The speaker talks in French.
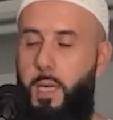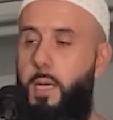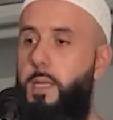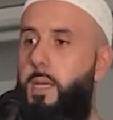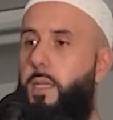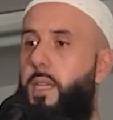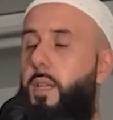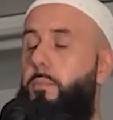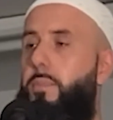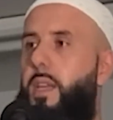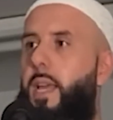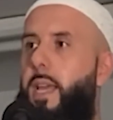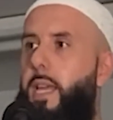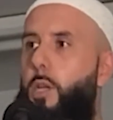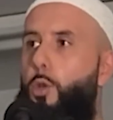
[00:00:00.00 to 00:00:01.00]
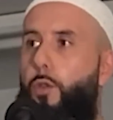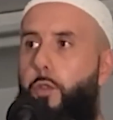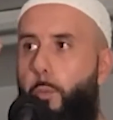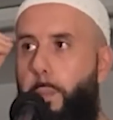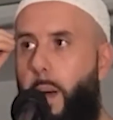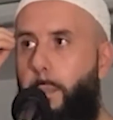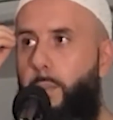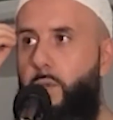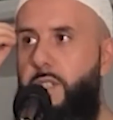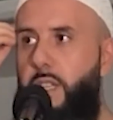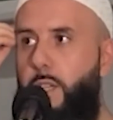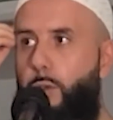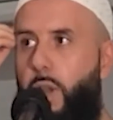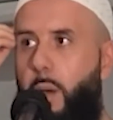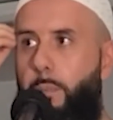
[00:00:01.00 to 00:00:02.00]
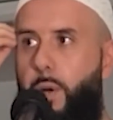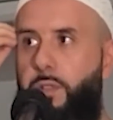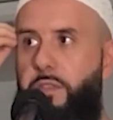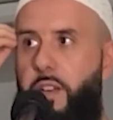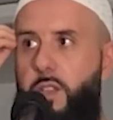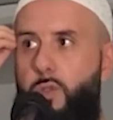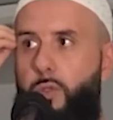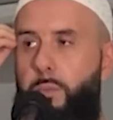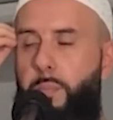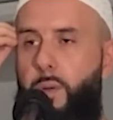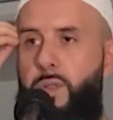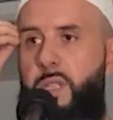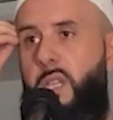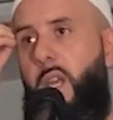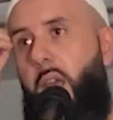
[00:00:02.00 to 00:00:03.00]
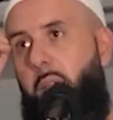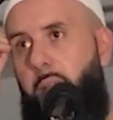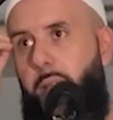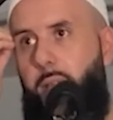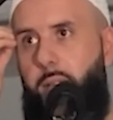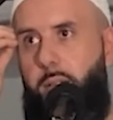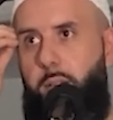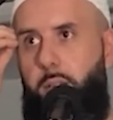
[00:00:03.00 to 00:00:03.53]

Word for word: Certaines, il ne faut pas penser que la bonne façon de penser est